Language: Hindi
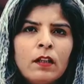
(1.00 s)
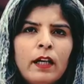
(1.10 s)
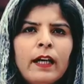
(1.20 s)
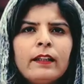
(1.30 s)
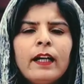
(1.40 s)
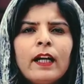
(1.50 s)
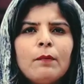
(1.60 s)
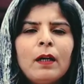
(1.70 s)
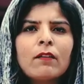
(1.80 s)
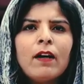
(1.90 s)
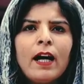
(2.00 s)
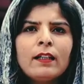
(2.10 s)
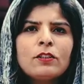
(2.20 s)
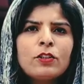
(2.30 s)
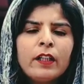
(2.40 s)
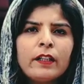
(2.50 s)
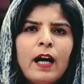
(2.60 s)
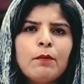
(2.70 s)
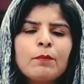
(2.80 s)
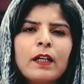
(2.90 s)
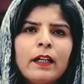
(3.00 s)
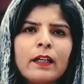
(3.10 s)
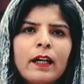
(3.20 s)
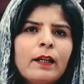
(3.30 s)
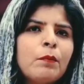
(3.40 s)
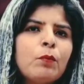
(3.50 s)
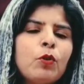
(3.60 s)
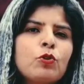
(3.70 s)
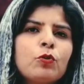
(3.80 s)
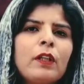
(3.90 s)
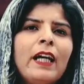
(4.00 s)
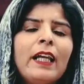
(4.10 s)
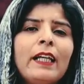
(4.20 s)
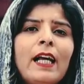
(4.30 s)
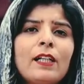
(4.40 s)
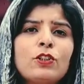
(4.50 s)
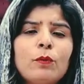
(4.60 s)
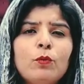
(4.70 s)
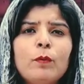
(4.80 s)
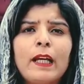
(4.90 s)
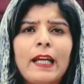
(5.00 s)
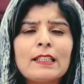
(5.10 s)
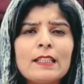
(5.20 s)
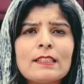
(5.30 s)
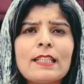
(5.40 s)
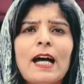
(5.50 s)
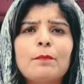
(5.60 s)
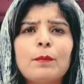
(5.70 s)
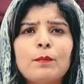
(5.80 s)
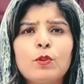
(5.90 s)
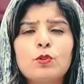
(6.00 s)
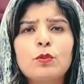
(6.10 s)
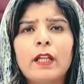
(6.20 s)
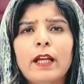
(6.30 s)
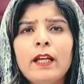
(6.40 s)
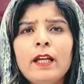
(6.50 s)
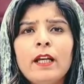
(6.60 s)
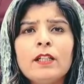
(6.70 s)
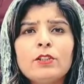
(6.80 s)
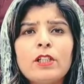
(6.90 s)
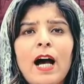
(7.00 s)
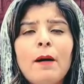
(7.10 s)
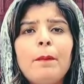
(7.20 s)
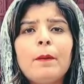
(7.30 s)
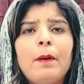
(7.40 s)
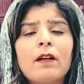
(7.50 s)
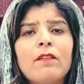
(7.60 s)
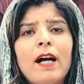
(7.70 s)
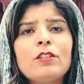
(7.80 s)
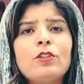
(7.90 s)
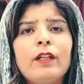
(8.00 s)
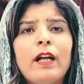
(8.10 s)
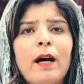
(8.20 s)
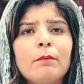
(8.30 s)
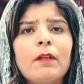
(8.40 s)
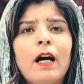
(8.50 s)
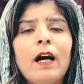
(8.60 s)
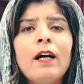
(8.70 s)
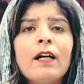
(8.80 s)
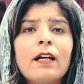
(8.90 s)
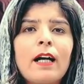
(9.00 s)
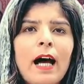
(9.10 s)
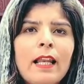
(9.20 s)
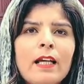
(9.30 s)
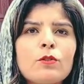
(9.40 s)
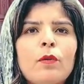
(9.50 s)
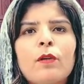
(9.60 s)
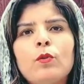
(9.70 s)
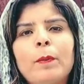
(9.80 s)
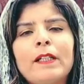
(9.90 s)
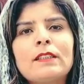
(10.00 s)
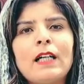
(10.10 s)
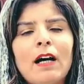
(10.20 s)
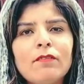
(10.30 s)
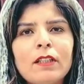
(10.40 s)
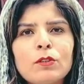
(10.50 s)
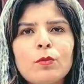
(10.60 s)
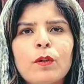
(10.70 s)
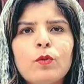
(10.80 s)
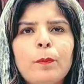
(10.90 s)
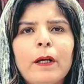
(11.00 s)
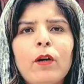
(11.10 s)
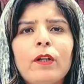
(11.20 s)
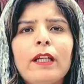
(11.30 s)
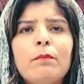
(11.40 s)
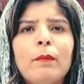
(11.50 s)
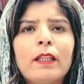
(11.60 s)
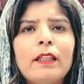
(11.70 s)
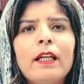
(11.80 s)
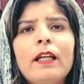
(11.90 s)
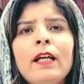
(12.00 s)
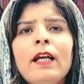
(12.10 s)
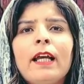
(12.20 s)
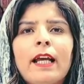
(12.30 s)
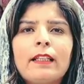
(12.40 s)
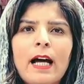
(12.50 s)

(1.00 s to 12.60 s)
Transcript: कहते हैं कि भगवान श्री राम कण कण में मौजूद हैं लेकिन आज जम्मू में एक ऐसे स्थान पर मौजूद है जहाँ पर भगवान श्री राम का काला स्वरूप है सांवला स्वरूप है और ये मंदिर एक